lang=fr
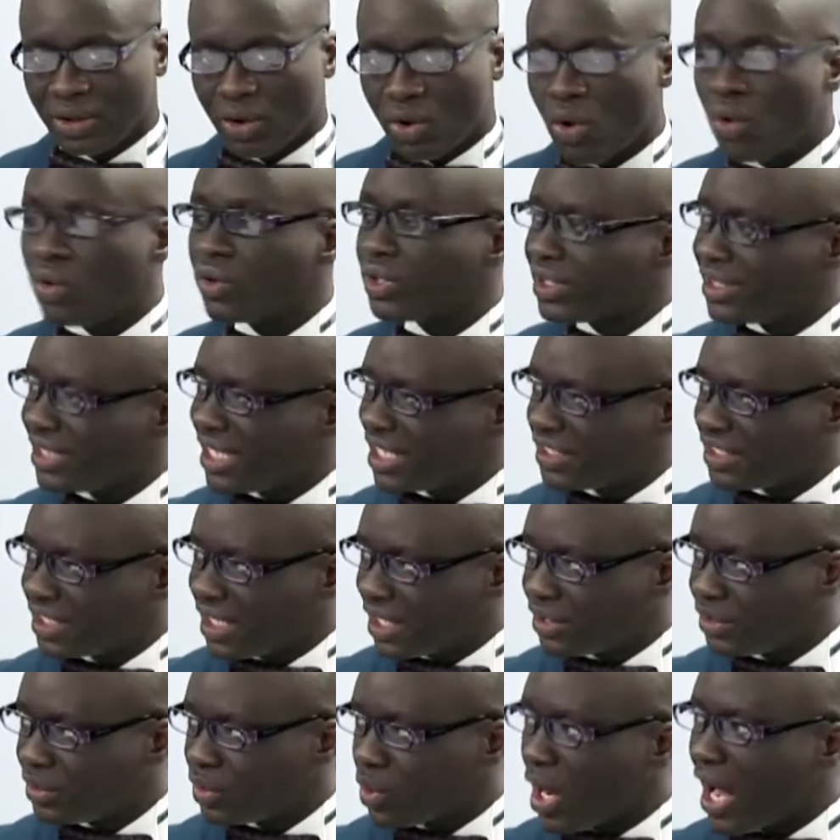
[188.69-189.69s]

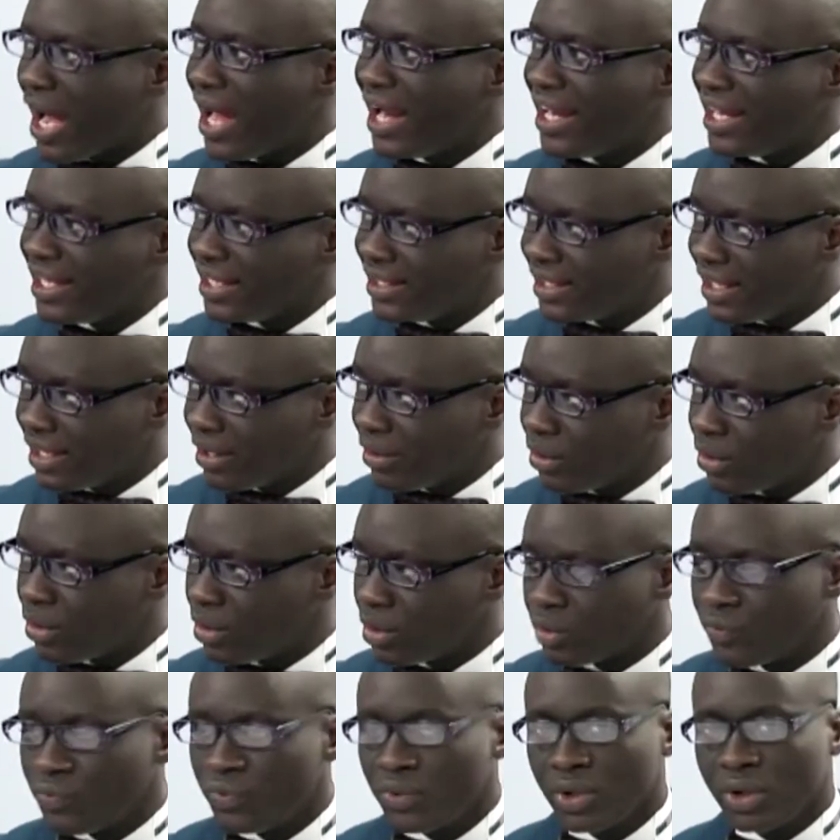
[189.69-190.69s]
contestation à
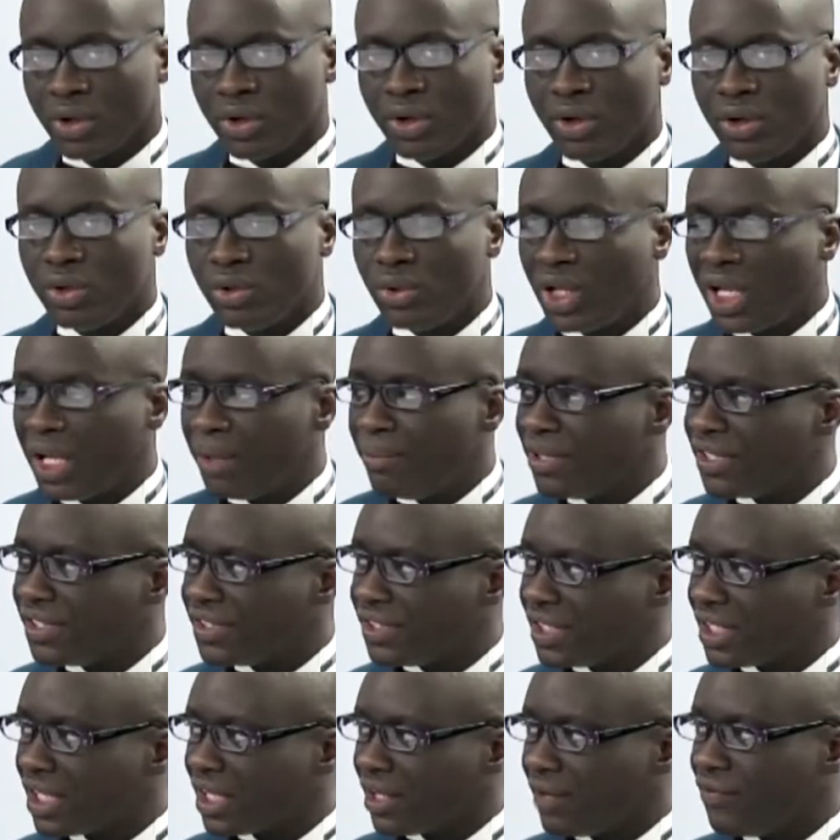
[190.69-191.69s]
l'intérieur de
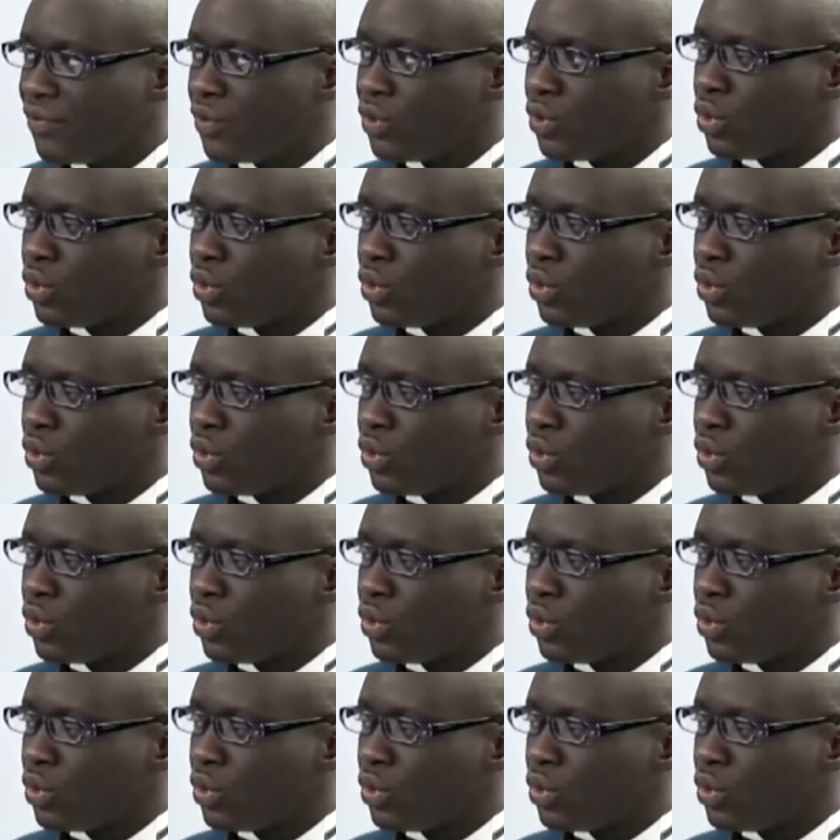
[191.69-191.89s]
l'hémicycle,